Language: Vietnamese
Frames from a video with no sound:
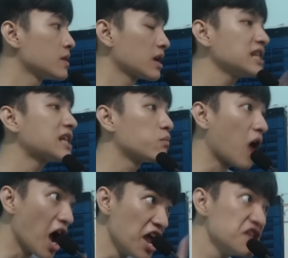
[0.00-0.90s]
Cái xong
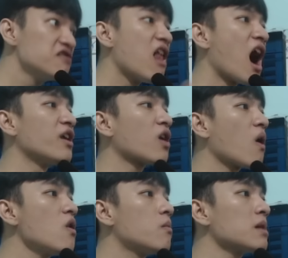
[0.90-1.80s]
rồi y như lời nó
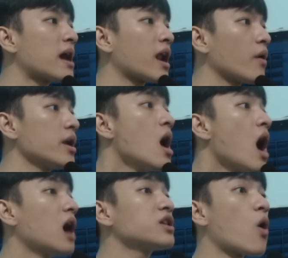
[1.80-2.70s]
nói luôn mấy bà nội.
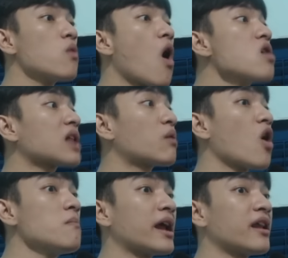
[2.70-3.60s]
Ở chỗ đó tao
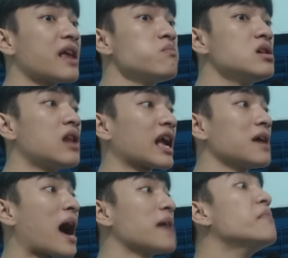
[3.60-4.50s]
nói mày, nó giống như là
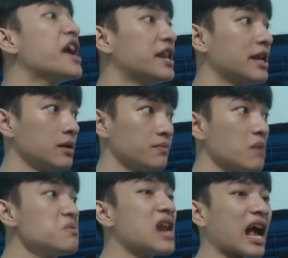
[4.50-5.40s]
cái bãi mìn vậy đó,
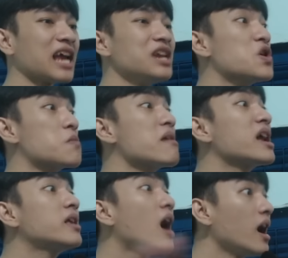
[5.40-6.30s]
giống như là cái đường
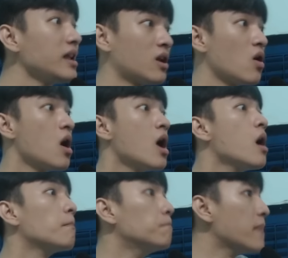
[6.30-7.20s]
biên giới vậy đó,
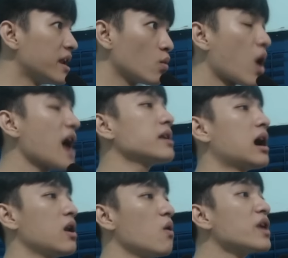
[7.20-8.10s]
mìn quá
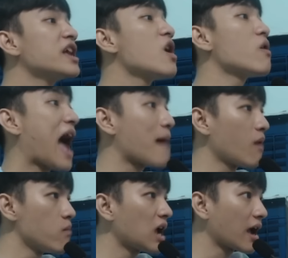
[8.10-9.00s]
trời luôn. Đi vô đạp
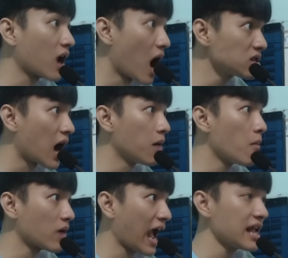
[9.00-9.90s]
không cẩn thận
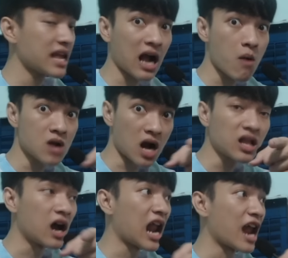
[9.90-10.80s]
một cái nha, không cẩn
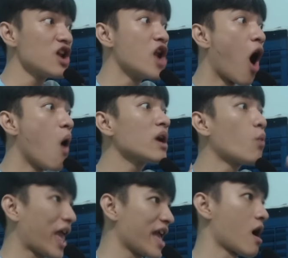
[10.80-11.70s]
thận là nó nổ cái
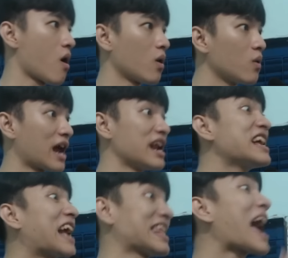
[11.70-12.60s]
què giò luôn, là
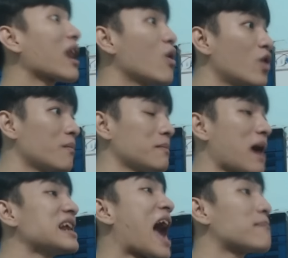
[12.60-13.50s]
đi cà nhắc luôn đó mấy
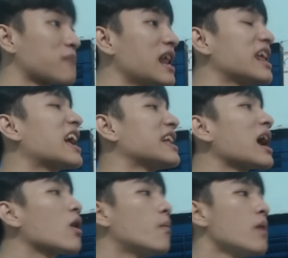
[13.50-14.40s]
má. Đạp cái là đi cà
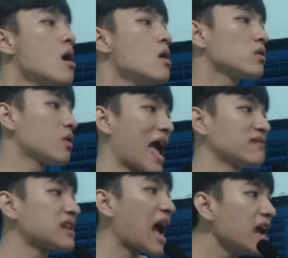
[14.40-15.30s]
nhắc luôn. Tôi
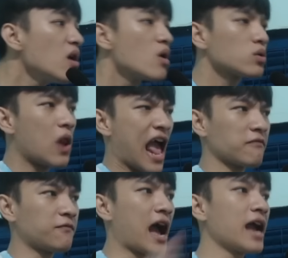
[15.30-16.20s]
lạng trái, tôi
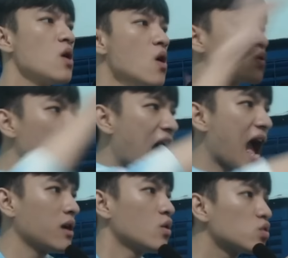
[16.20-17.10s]
lạng phải, tôi
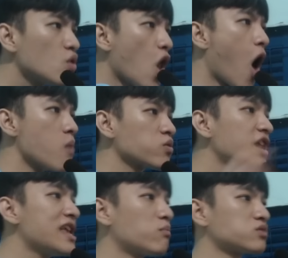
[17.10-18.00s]
lăn, tôi lộn, tôi
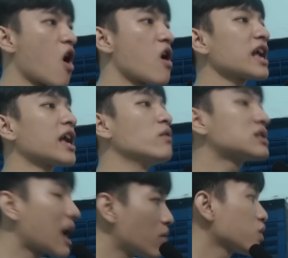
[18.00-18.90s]
đi vòng tròn cái kiểu.
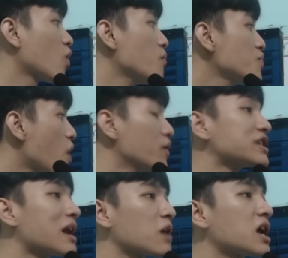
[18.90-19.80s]
Xong tôi cũng vô
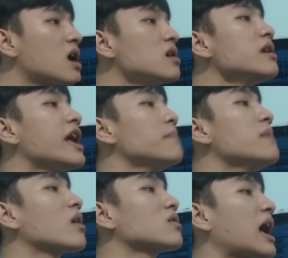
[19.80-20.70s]
được trong cái cứ điểm
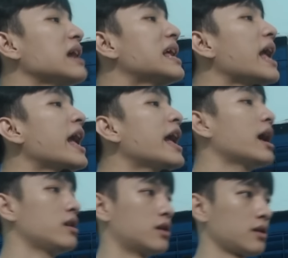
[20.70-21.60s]
để có thể đi
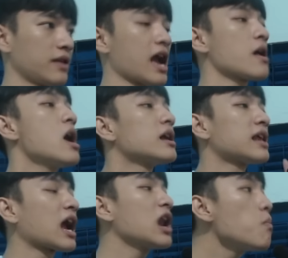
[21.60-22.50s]
ỉa được nha.
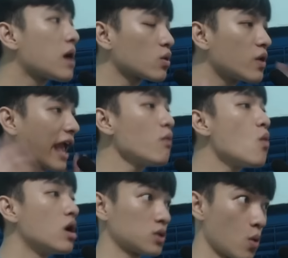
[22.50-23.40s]
Nhà cái lúc mà tôi kéo
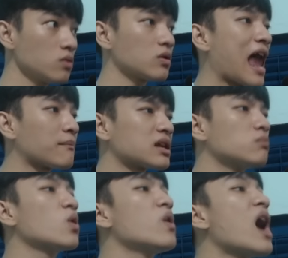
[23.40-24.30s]
quần xuống, tôi làm xong xuôi